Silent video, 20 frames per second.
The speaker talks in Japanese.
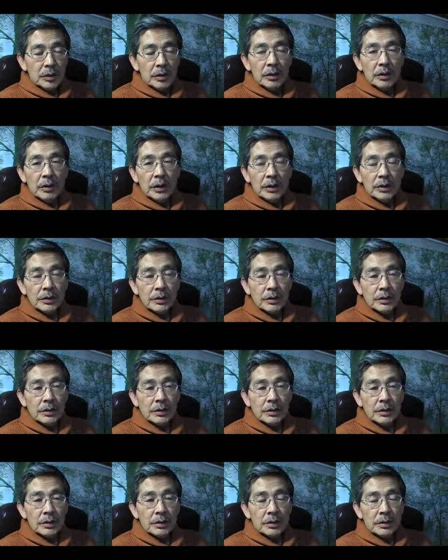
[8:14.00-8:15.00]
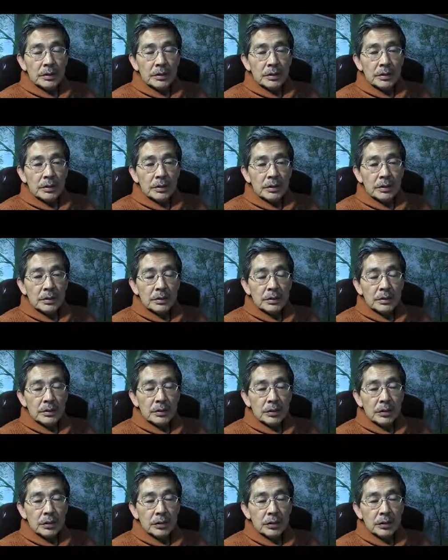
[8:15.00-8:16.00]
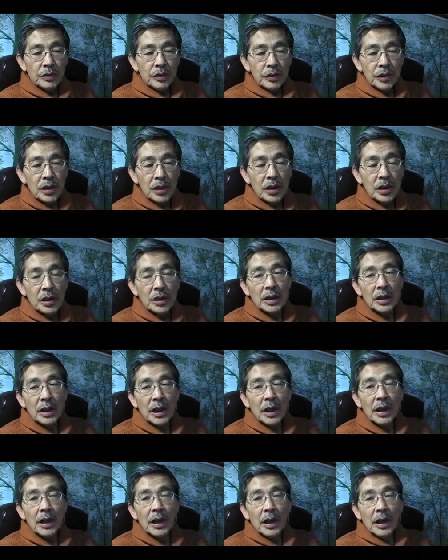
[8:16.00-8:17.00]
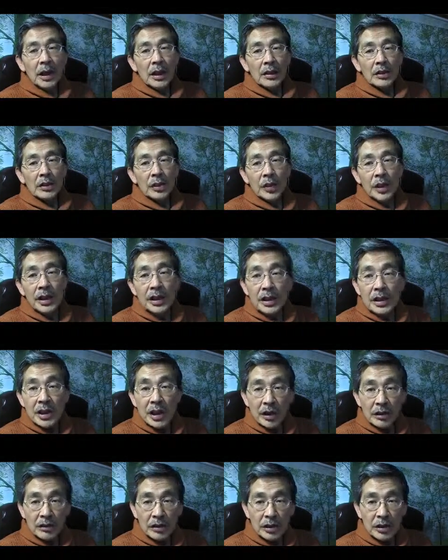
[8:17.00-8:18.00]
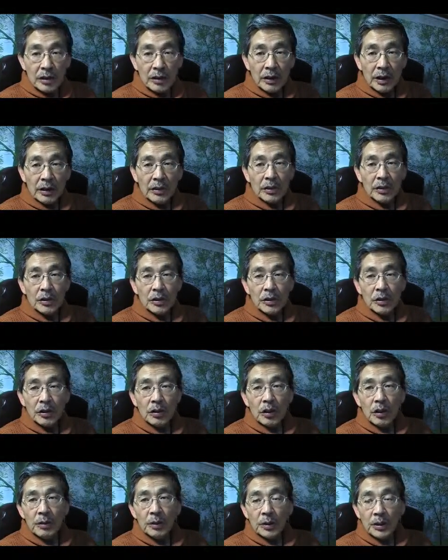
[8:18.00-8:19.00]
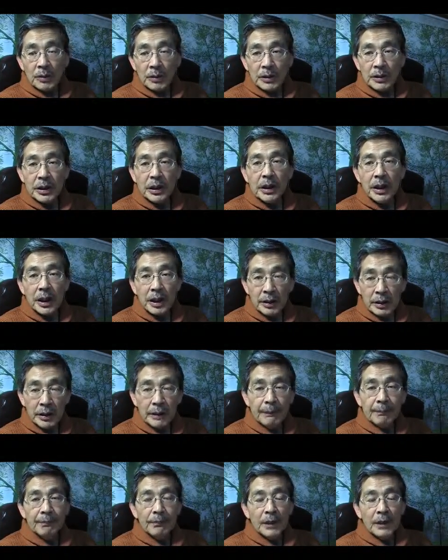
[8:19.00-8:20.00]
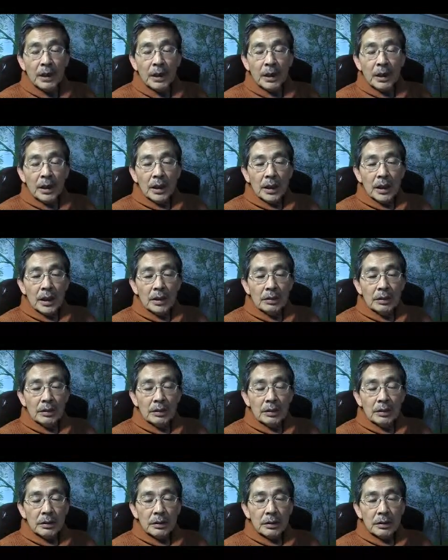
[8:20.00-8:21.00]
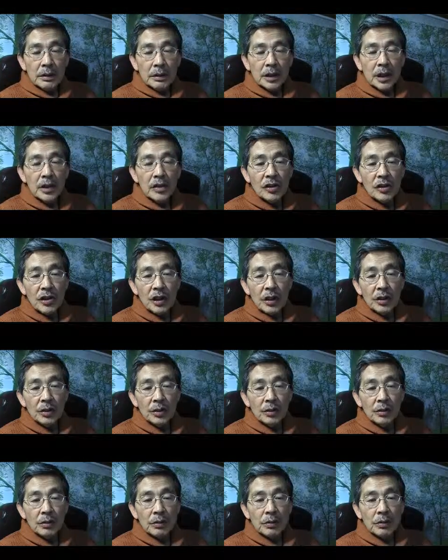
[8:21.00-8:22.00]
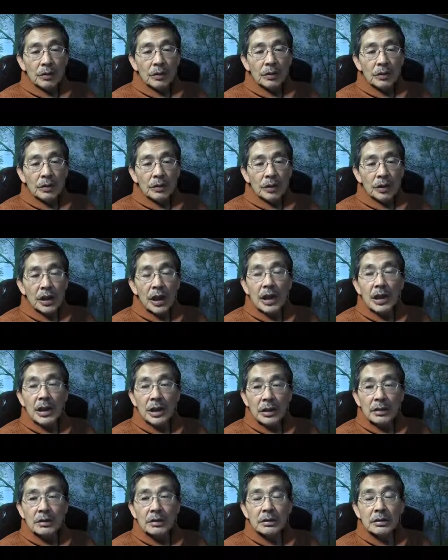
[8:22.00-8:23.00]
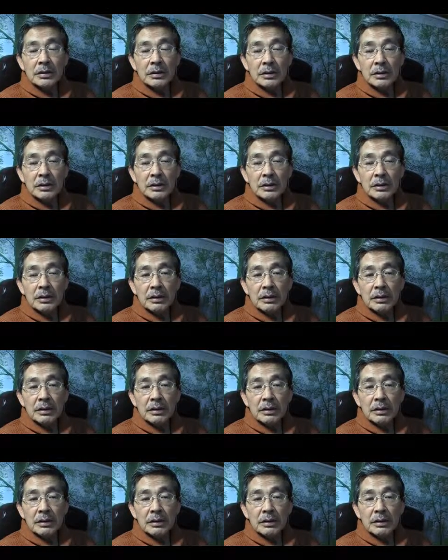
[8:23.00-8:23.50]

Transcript: というのは、その、その人自身がそれに気がついてるかというと、そうは思ってませんからね。あの、ケチであることを、その、倹約